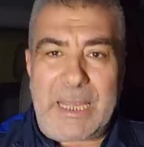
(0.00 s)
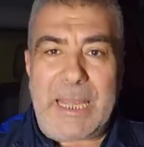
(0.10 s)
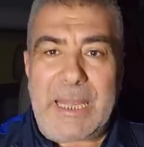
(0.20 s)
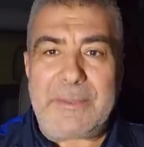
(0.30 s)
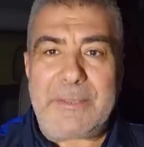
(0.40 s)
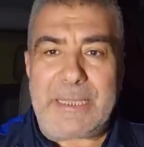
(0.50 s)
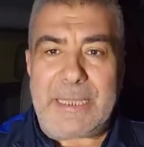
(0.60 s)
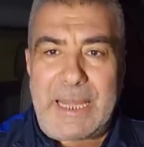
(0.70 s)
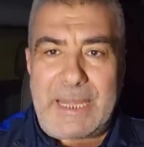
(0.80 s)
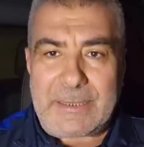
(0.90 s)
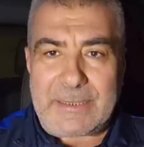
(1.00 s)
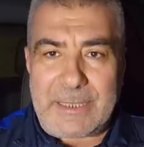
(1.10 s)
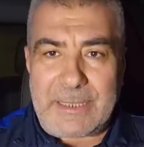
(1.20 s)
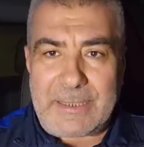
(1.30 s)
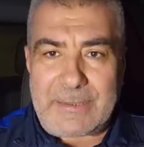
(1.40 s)
هذه
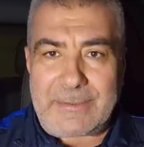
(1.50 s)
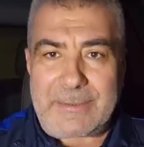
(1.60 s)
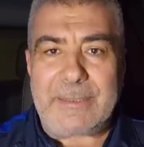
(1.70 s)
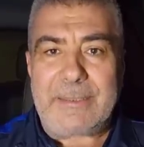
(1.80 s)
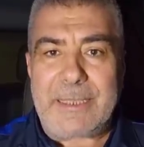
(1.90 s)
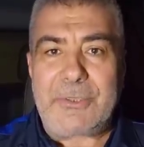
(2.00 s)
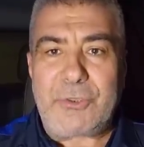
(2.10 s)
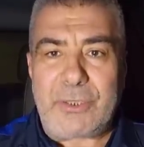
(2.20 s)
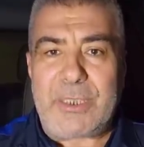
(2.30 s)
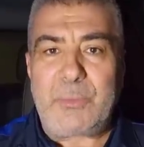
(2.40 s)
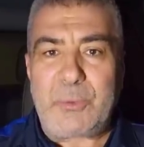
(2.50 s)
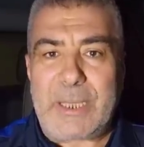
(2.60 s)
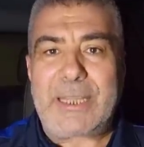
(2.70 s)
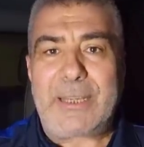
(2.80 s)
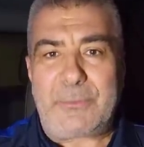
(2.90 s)
العادات تجلب
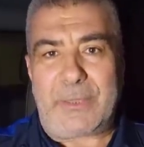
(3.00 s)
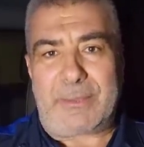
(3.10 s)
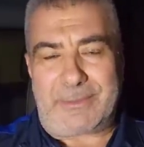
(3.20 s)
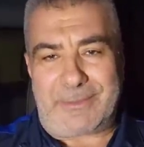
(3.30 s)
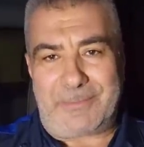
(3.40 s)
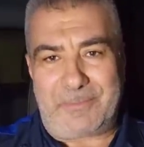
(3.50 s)
لك الفقر